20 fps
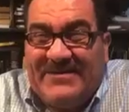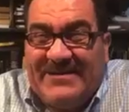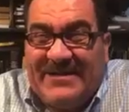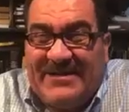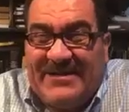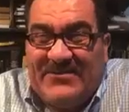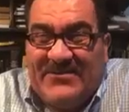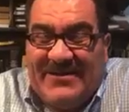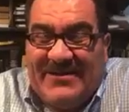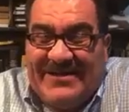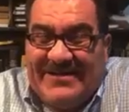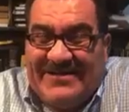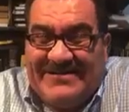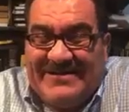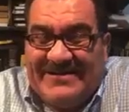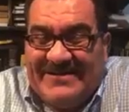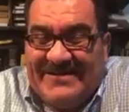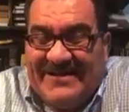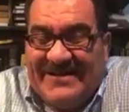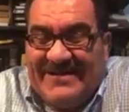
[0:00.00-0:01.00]
eterno, hay que
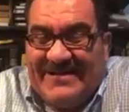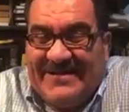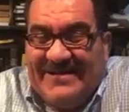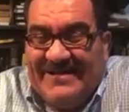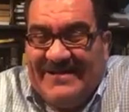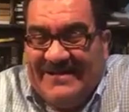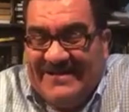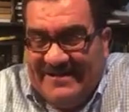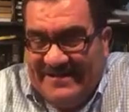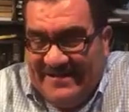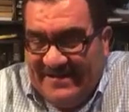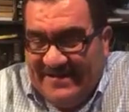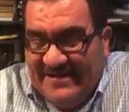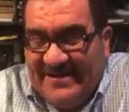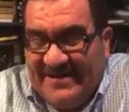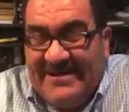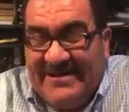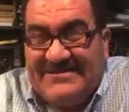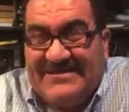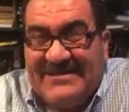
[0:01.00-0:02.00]
entender
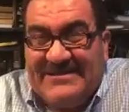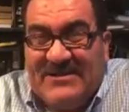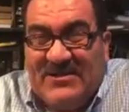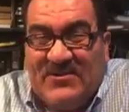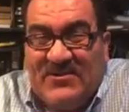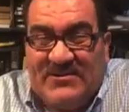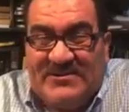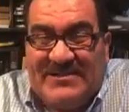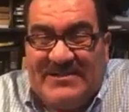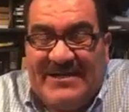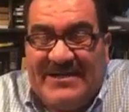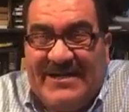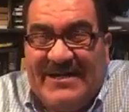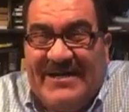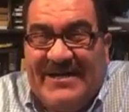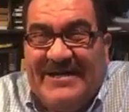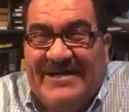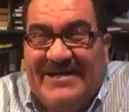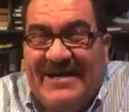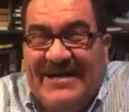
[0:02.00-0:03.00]
que este señor se
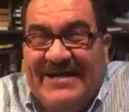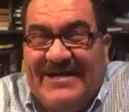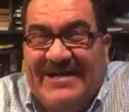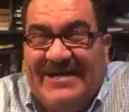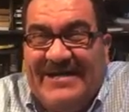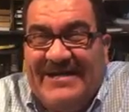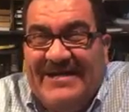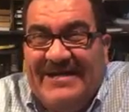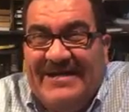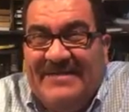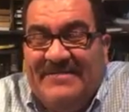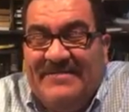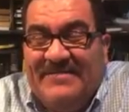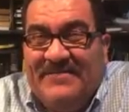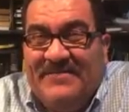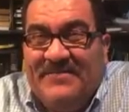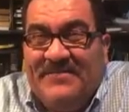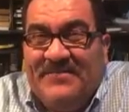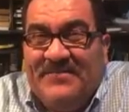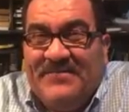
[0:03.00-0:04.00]
cree el ángel
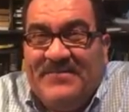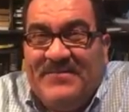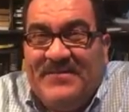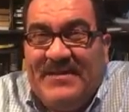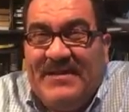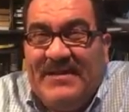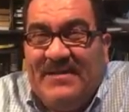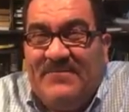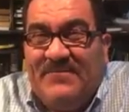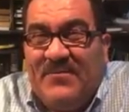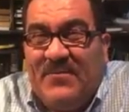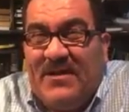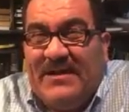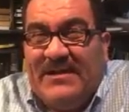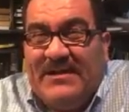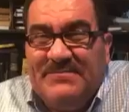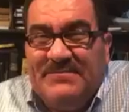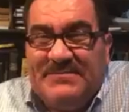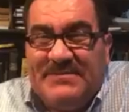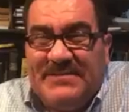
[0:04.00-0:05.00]
del
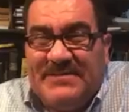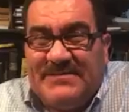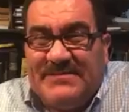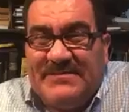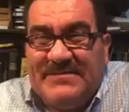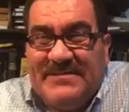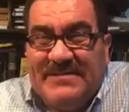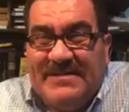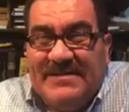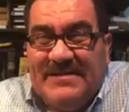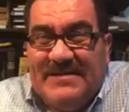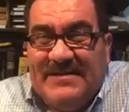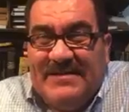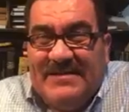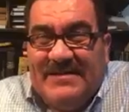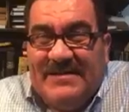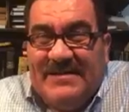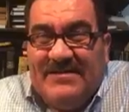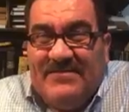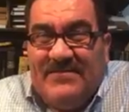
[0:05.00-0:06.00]
Apocalipsis.
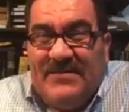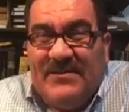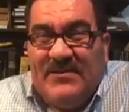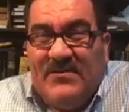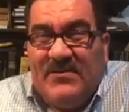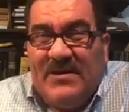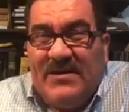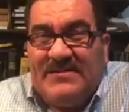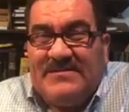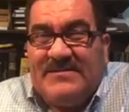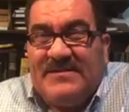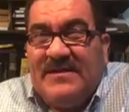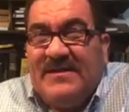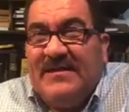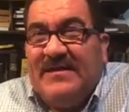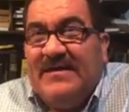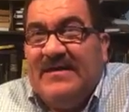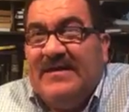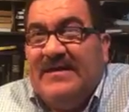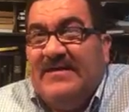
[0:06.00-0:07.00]
Bueno,
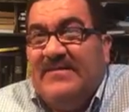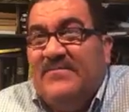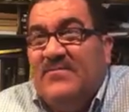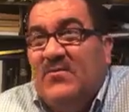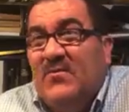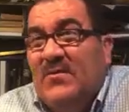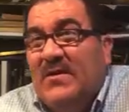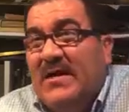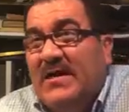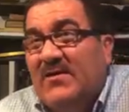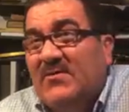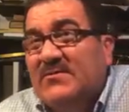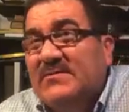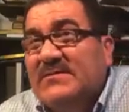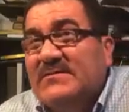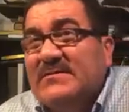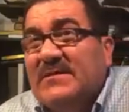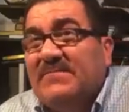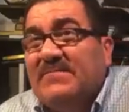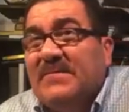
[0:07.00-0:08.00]
hasta don Carlos
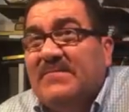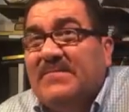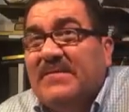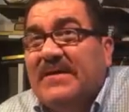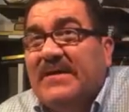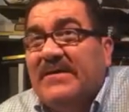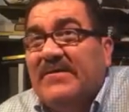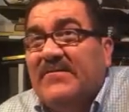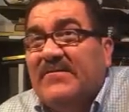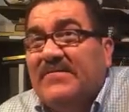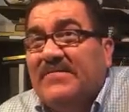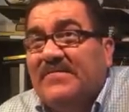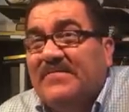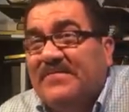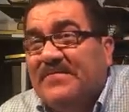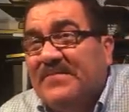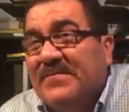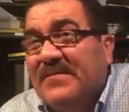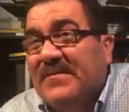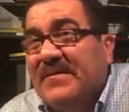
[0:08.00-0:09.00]
está preparado
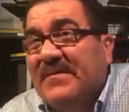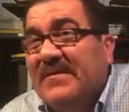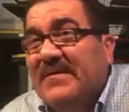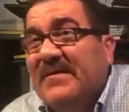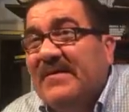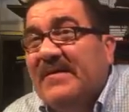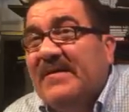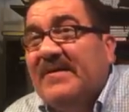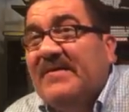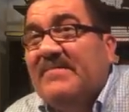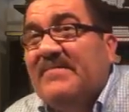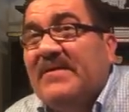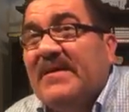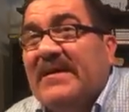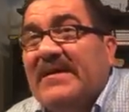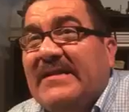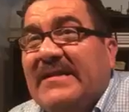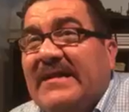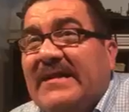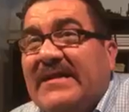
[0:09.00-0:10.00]

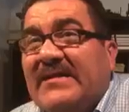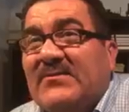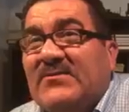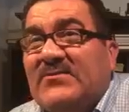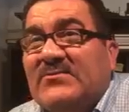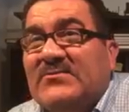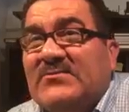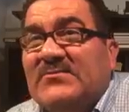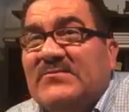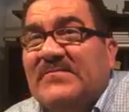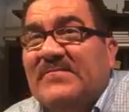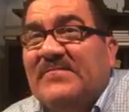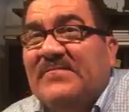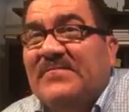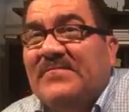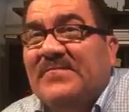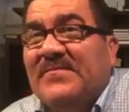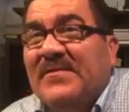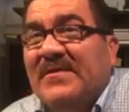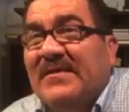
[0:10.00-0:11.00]
para leernos
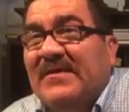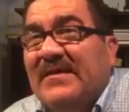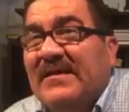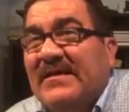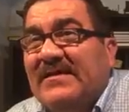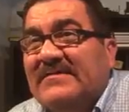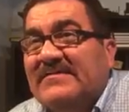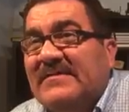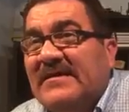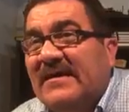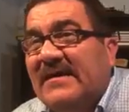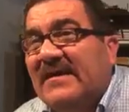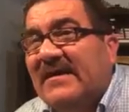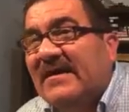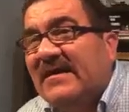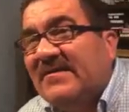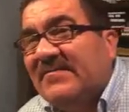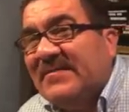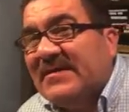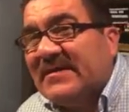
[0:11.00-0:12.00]
esta
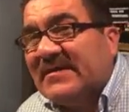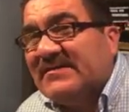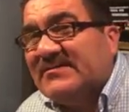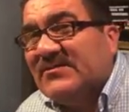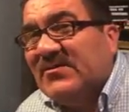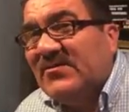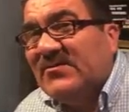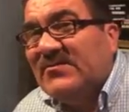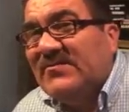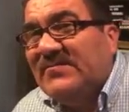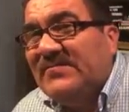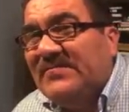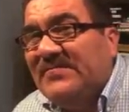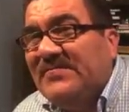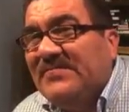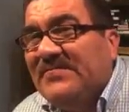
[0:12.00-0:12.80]
aberración